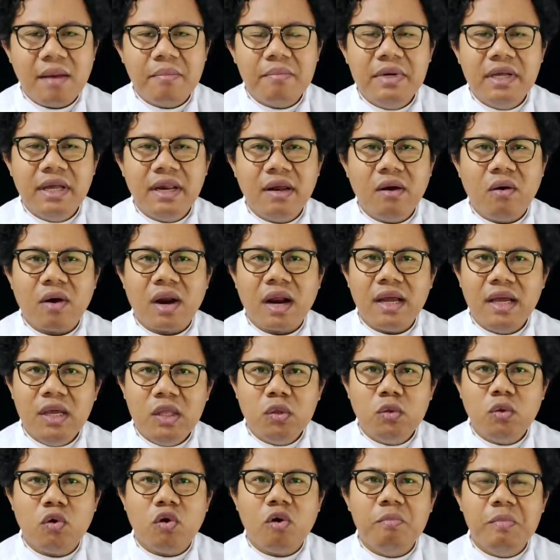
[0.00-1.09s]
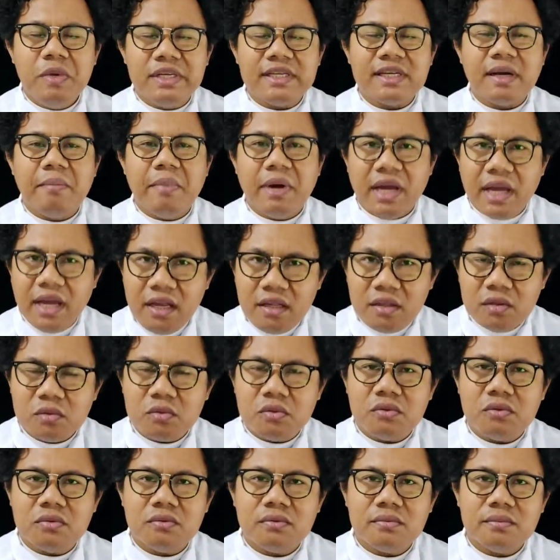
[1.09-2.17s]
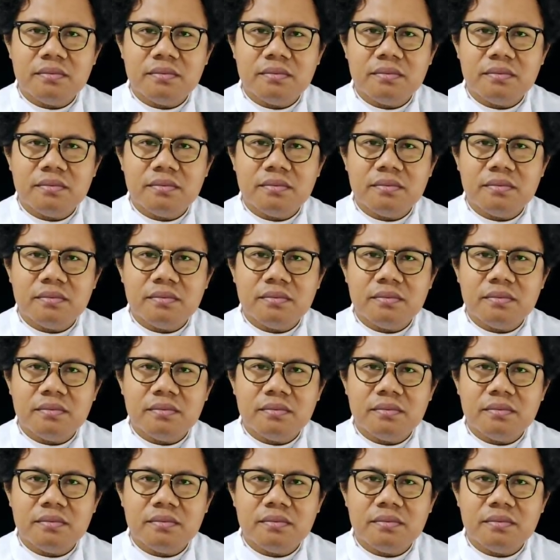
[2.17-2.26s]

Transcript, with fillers: dalam diri orang itu kok bisa begitu?